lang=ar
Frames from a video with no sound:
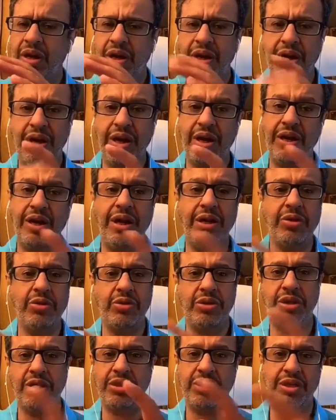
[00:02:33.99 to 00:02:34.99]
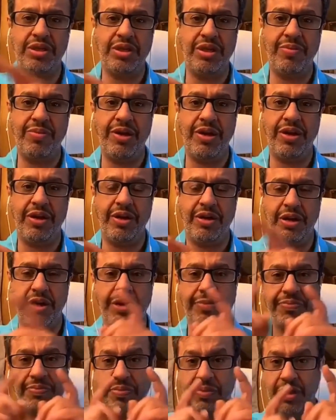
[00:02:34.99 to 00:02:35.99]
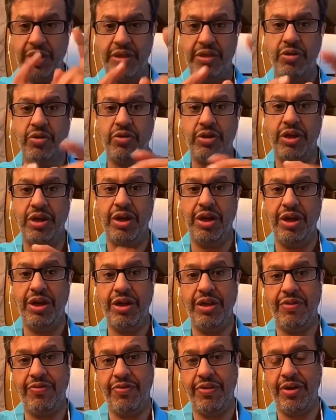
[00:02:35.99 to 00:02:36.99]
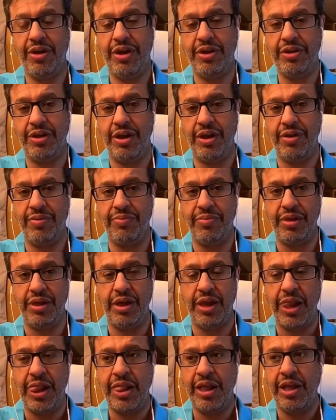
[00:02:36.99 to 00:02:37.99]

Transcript: لكن لا تستجرج لمعاركه هذه نقطة أيضا في غاية الأهمية